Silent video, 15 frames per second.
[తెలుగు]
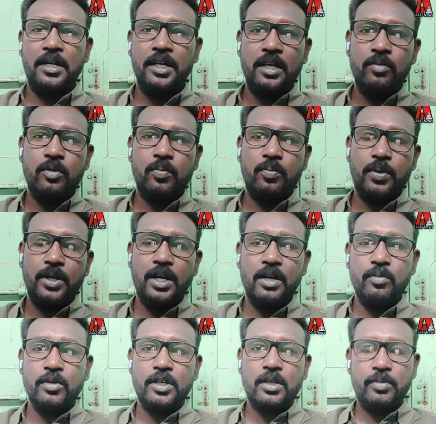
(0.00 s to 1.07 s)
నేను ముప్పై ఏళ్ళ
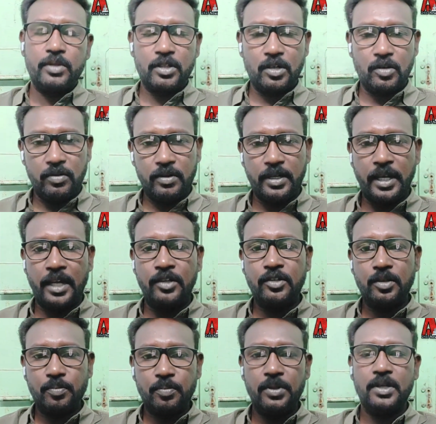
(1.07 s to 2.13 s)
ముఖ్యమంత్రిగా ఉంటా అని
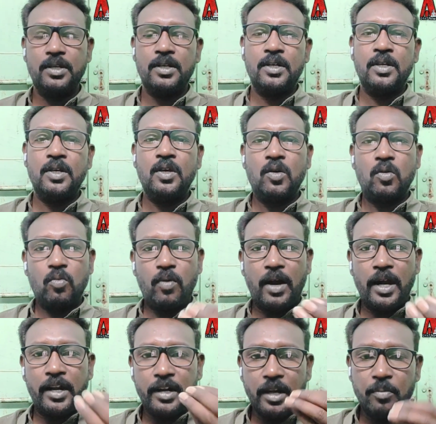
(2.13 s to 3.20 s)
చెప్పి
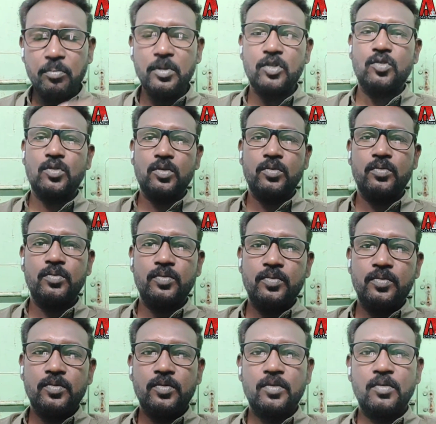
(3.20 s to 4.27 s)
వాళ్ళని నమ్మిస్తూ
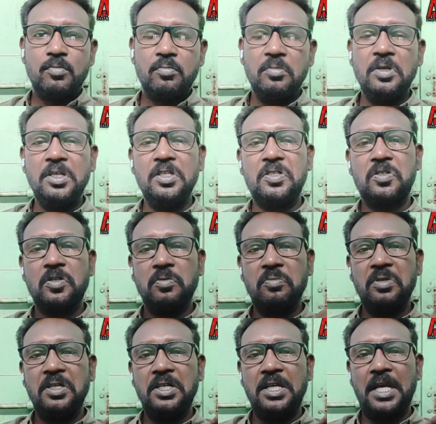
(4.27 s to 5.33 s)
మీ ఇష్టం
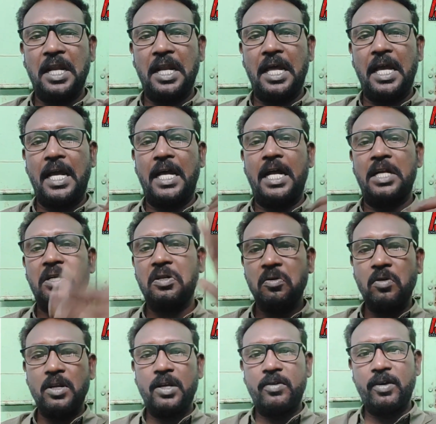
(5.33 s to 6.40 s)
మీరు ఎలా
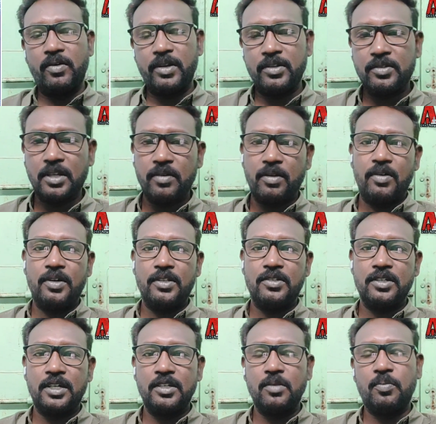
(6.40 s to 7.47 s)
అడ్డగోలుగా వ్యవహరిస్తారో
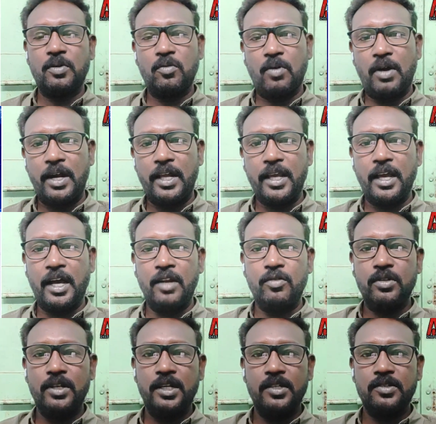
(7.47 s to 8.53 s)
వ్యవహరించండి అని చెప్పిన వాళ్ళని గాలి
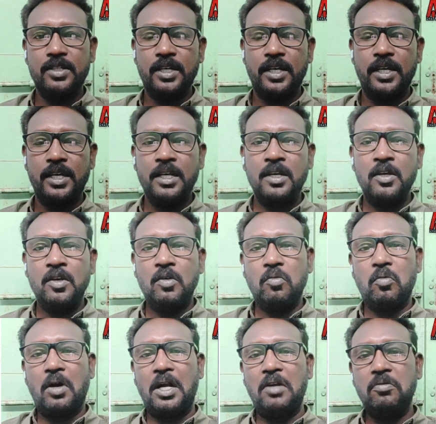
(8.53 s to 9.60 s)
కుదిరేస్తే
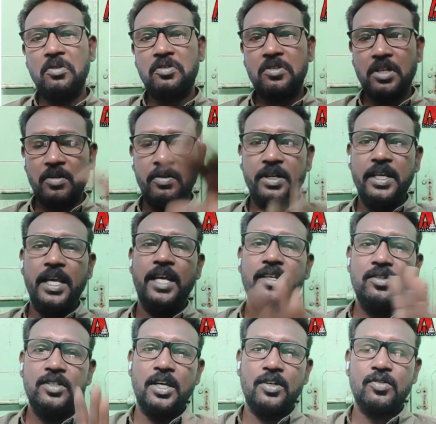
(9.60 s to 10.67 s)
వాళ్ళు విచ్చలవిడిగా
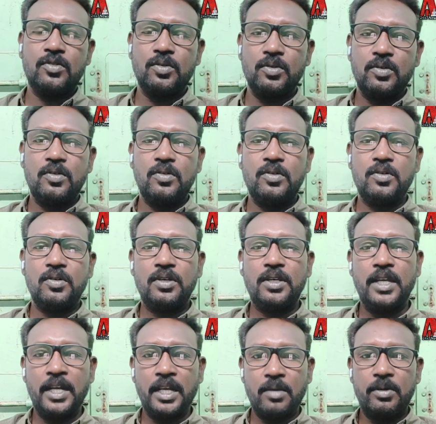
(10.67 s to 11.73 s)
ఇచ్చేస్తూ
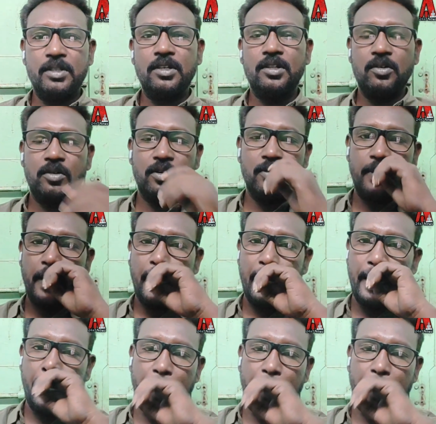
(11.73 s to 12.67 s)
ఈయనకి మద్దతు ఇవ్వటం వల్ల